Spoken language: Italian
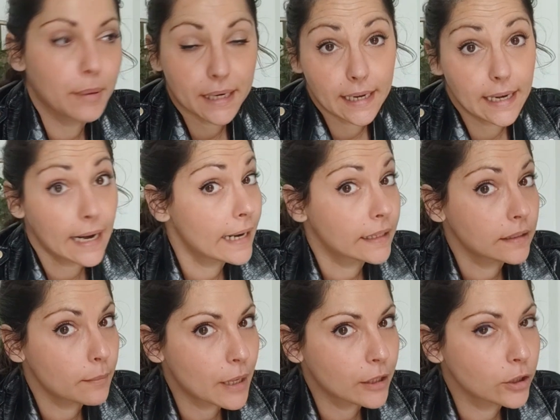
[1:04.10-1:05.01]
perché le
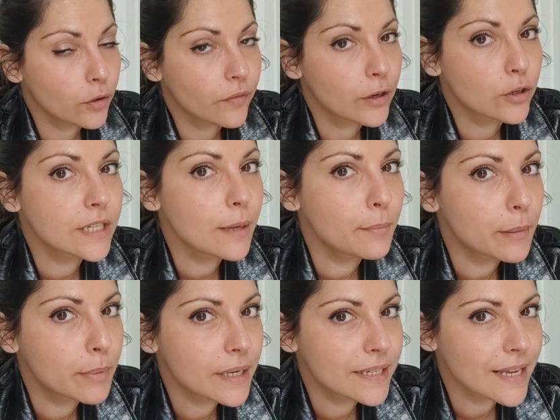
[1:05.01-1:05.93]
allerte meteo vanno
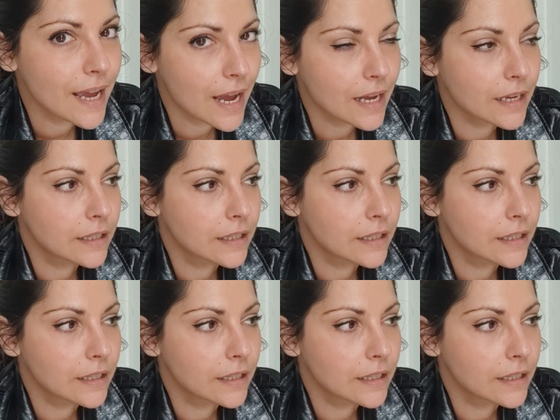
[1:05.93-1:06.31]
sempre prese eh,